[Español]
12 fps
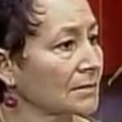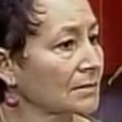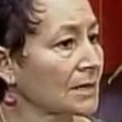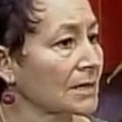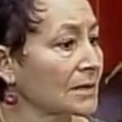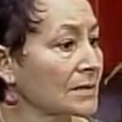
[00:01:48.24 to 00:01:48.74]

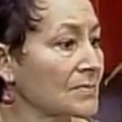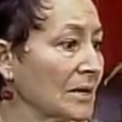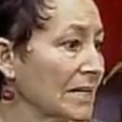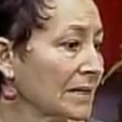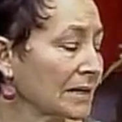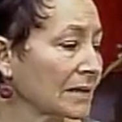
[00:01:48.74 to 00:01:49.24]
De,
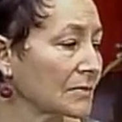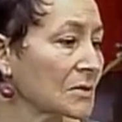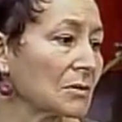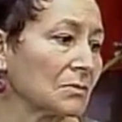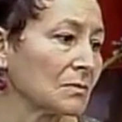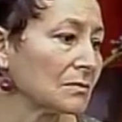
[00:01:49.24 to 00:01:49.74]
manera que,
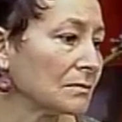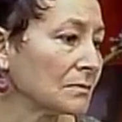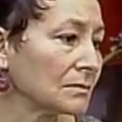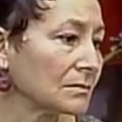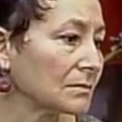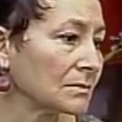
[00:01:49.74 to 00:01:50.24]
bueno,
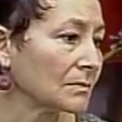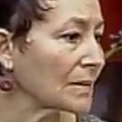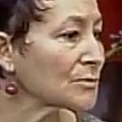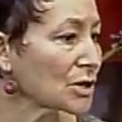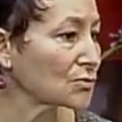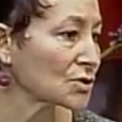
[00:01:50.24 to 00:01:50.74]

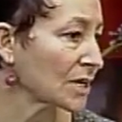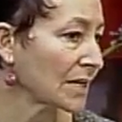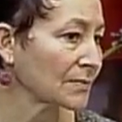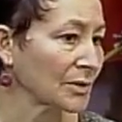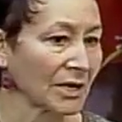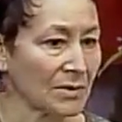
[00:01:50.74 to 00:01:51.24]
vamos a
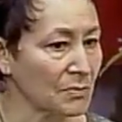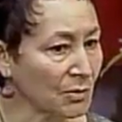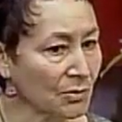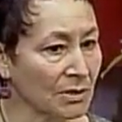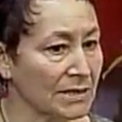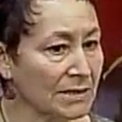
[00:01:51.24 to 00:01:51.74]
buscar, por
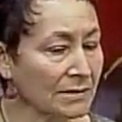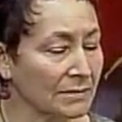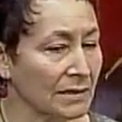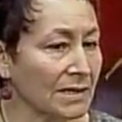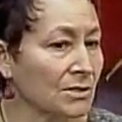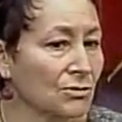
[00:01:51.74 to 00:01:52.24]
ejemplo,
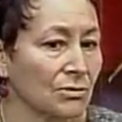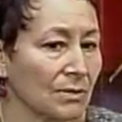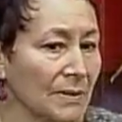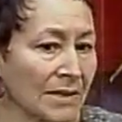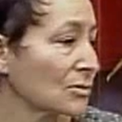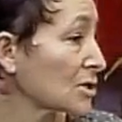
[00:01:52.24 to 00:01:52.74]
en el caso
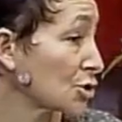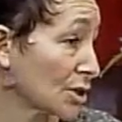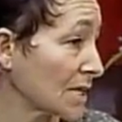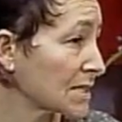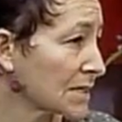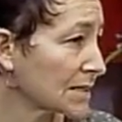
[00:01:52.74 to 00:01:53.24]
aparece una
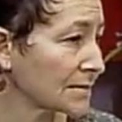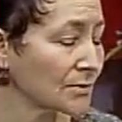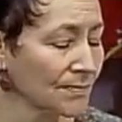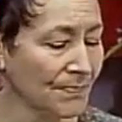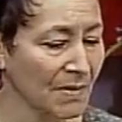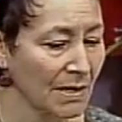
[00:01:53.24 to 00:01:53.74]
psoriasis, ¿no?